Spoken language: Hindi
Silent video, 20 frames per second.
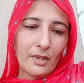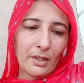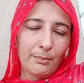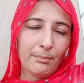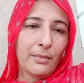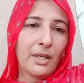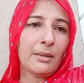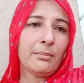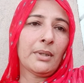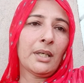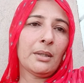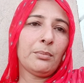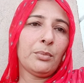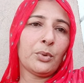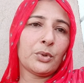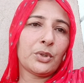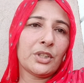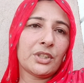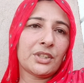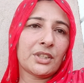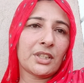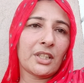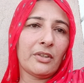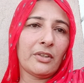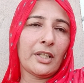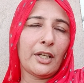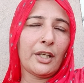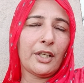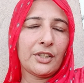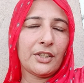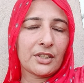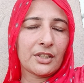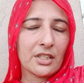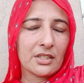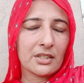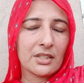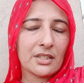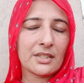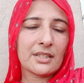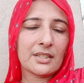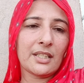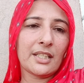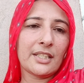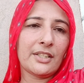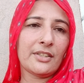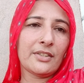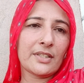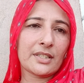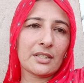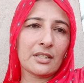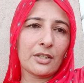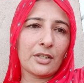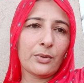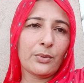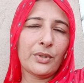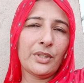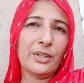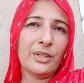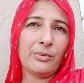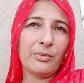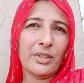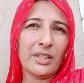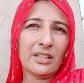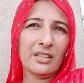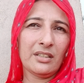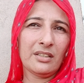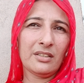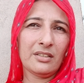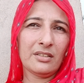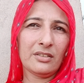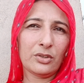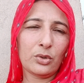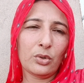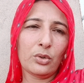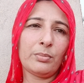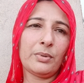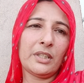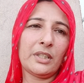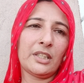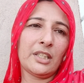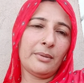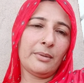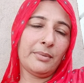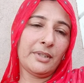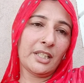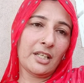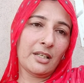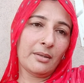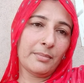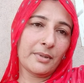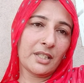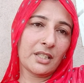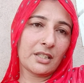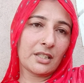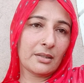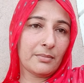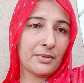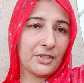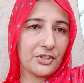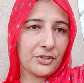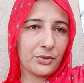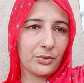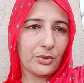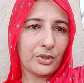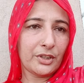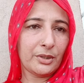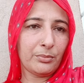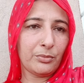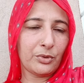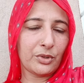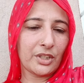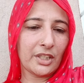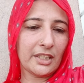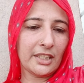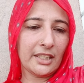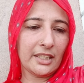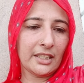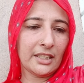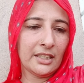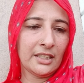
माँ बाप बहुत अच्छा है इतना संस्कारी है सारो की वे तो भी कई बनी आप घाटा बरिशो कदम उठा लिया